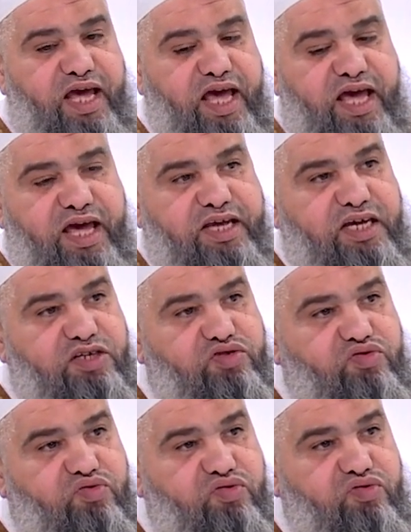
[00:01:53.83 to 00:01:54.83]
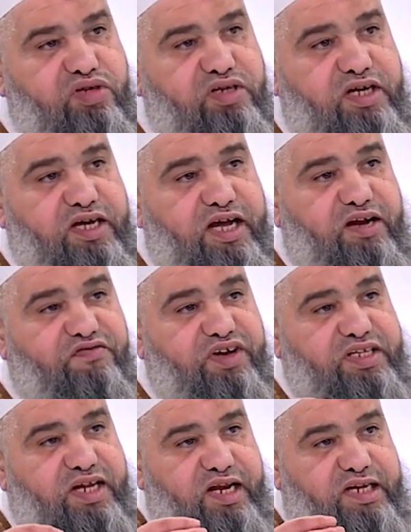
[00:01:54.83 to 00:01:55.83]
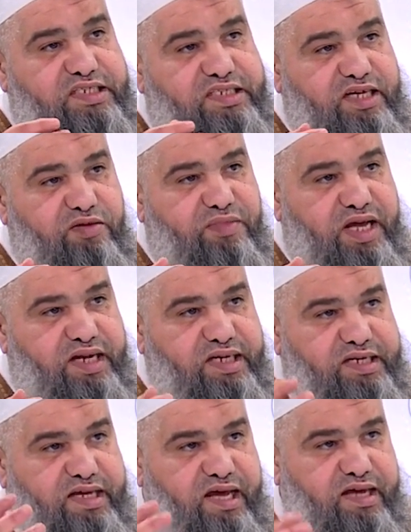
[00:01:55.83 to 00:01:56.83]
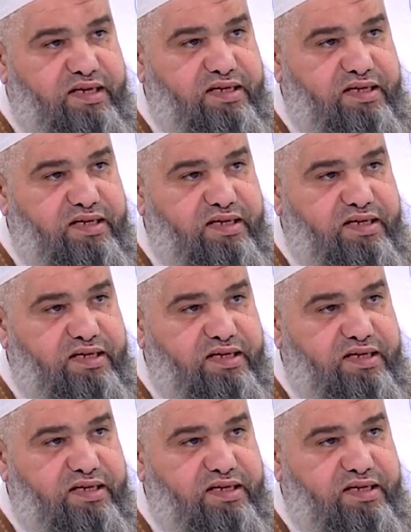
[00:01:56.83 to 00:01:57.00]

عايشوا الفترة الاستعمارية